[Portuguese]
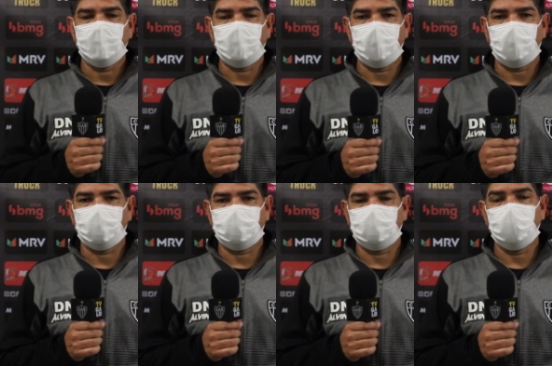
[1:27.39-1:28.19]

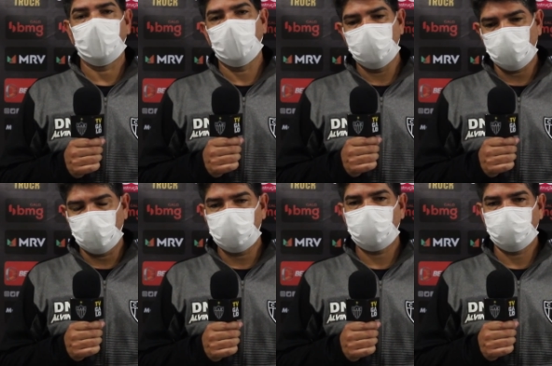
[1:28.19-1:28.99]
né, ter
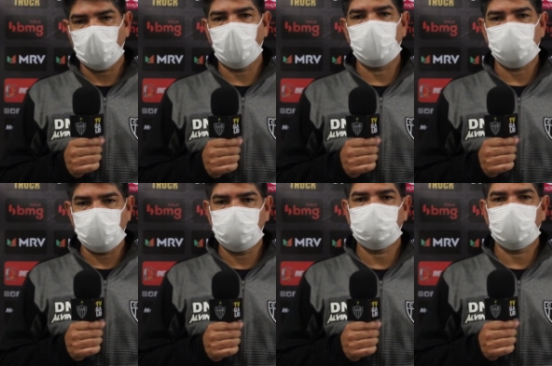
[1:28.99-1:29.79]
grandes objetivos na
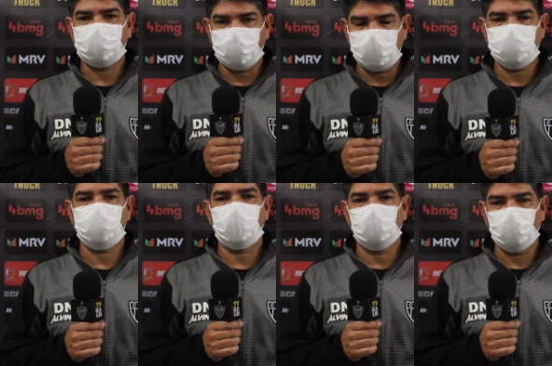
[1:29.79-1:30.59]
competição, a gente tem que estar tá
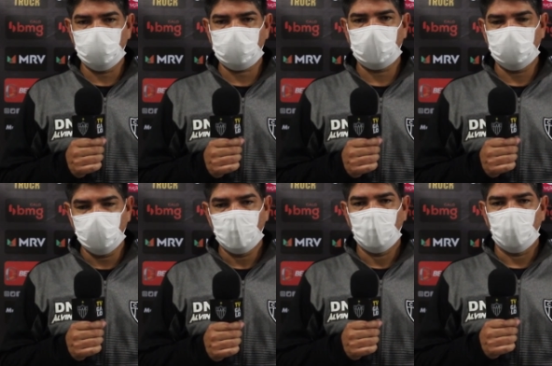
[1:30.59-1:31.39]
vencendo e
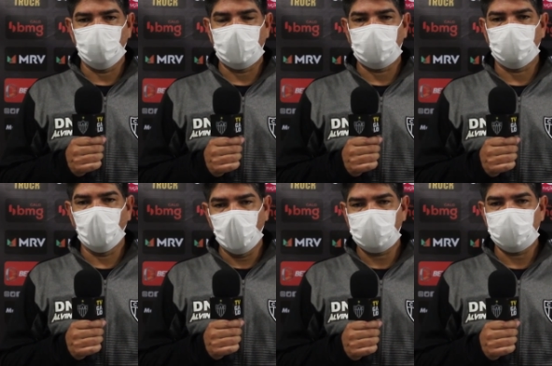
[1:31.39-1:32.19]
buscando uma
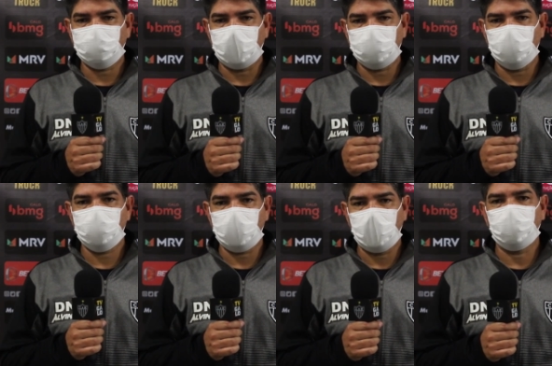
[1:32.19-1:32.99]
boa
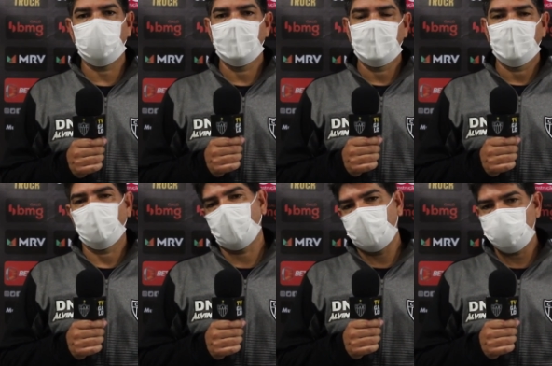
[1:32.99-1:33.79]
classificação sempre
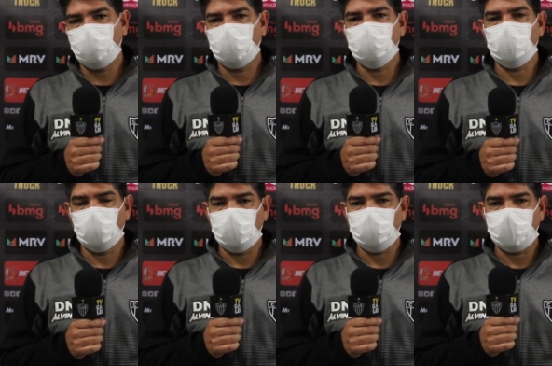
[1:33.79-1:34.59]
para o crescimento
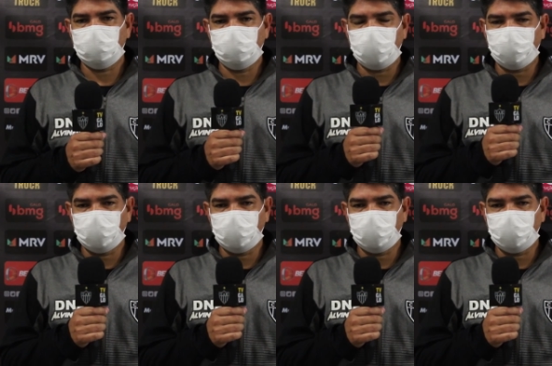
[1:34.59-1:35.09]
de todos. Eu acho que isso é